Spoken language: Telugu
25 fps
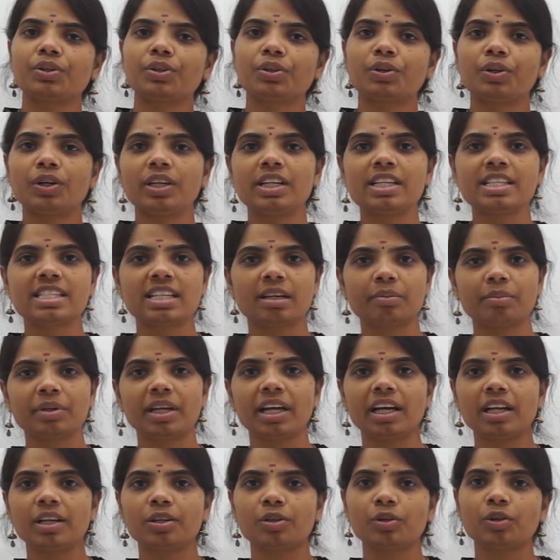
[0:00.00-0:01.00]
కొన్ని
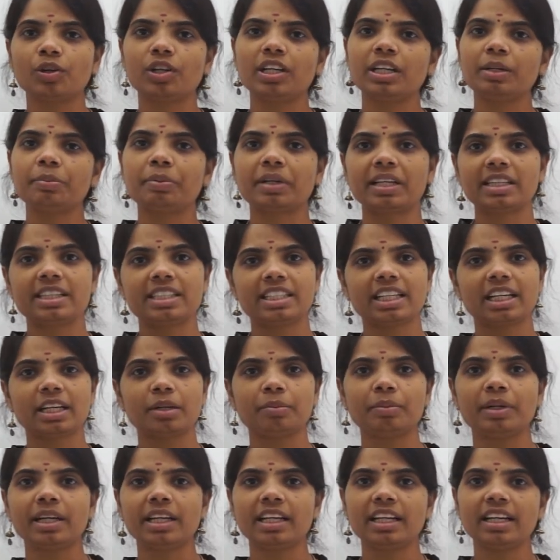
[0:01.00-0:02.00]
సమయాలు కొన్ని
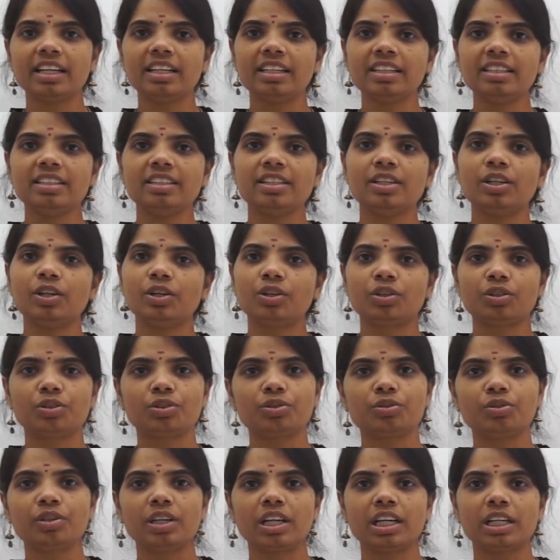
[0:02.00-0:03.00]
ప్రత్యేకమైన
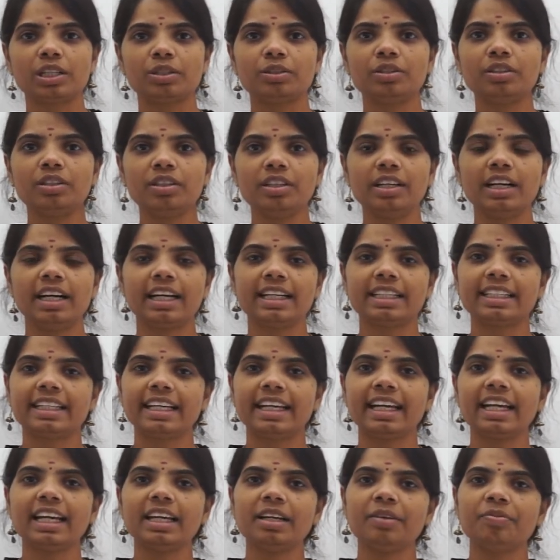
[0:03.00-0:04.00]
ఋతువులలో
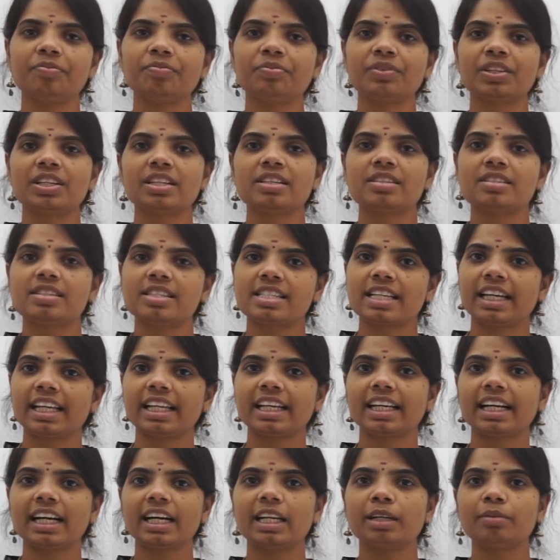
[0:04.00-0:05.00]
అంటే
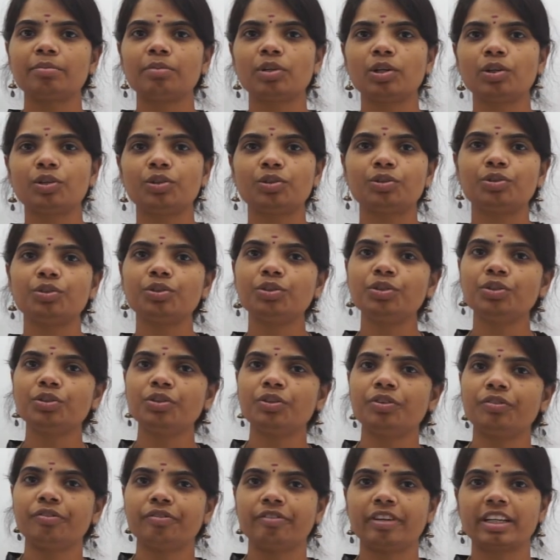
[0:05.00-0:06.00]
చలికాలంలోనూ
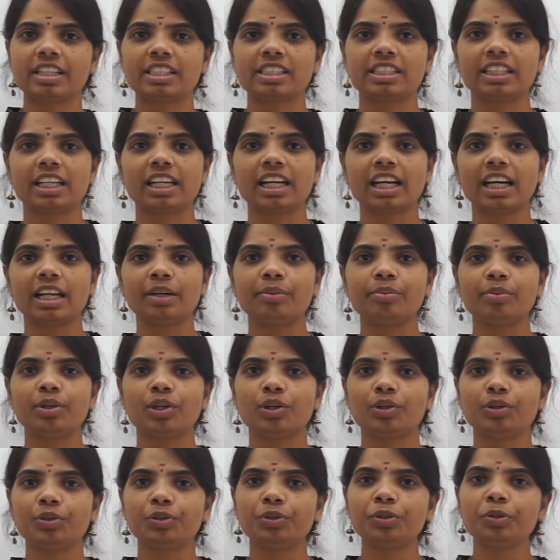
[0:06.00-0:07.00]

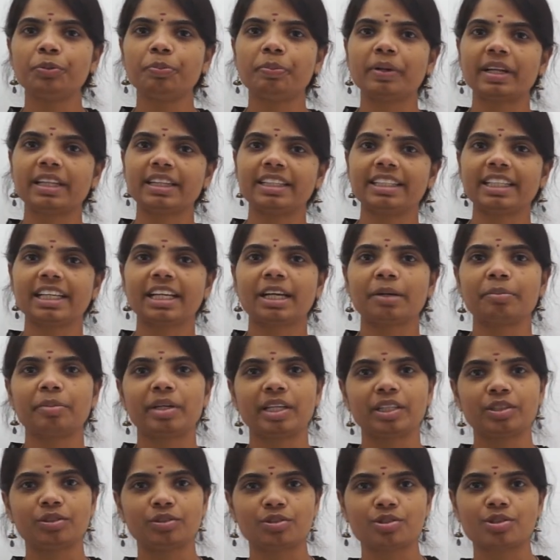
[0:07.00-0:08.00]
వర్షాకాలంలోనూ
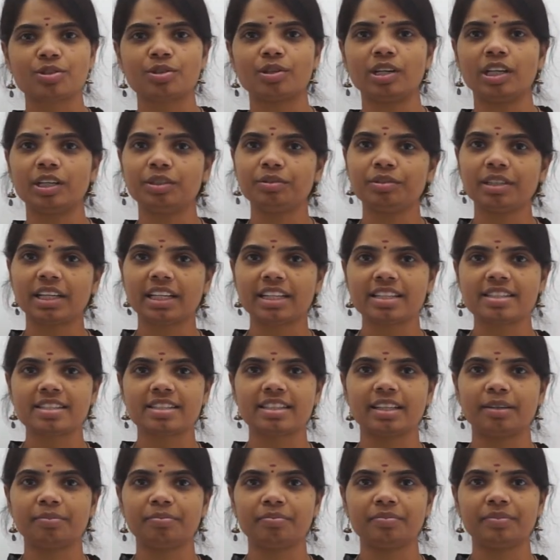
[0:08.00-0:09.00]
ప్రత్యేకమైన దుస్తులను
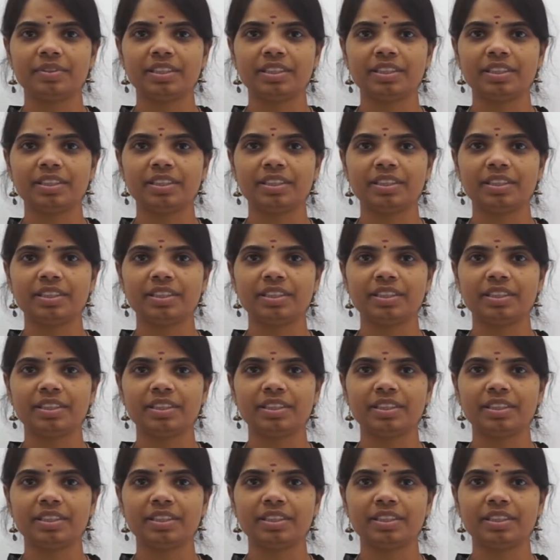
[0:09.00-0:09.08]
ధరిస్తాం